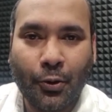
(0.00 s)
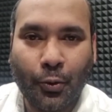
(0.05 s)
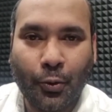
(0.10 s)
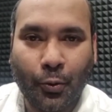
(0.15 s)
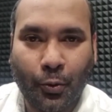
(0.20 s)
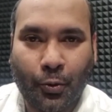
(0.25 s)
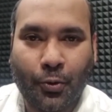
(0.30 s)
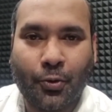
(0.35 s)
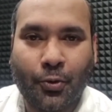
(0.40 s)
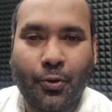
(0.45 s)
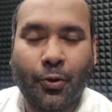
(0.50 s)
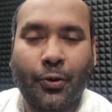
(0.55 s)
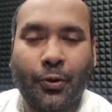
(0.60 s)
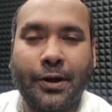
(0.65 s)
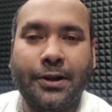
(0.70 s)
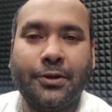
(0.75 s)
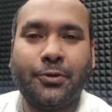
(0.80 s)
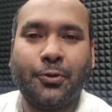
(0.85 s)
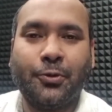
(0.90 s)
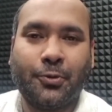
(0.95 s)
উগ্র
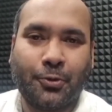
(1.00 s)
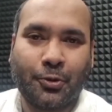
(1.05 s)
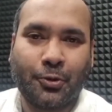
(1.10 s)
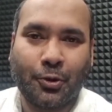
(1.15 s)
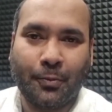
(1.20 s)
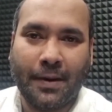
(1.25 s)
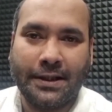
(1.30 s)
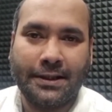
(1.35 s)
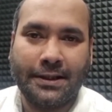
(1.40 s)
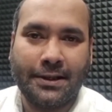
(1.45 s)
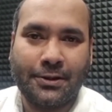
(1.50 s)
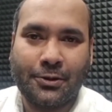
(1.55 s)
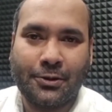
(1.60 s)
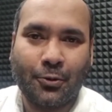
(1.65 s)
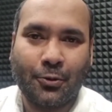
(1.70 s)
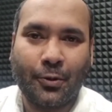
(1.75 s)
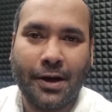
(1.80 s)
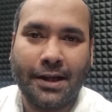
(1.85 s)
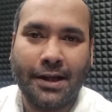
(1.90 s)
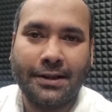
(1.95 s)
হিন্দুত্ববাদের
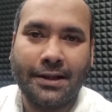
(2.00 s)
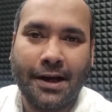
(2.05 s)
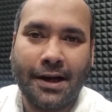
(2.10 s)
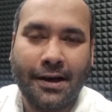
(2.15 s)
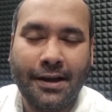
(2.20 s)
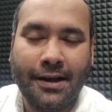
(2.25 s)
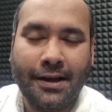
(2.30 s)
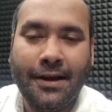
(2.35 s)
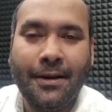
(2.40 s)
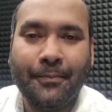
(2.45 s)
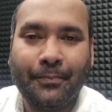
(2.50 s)
স্লোগানধারী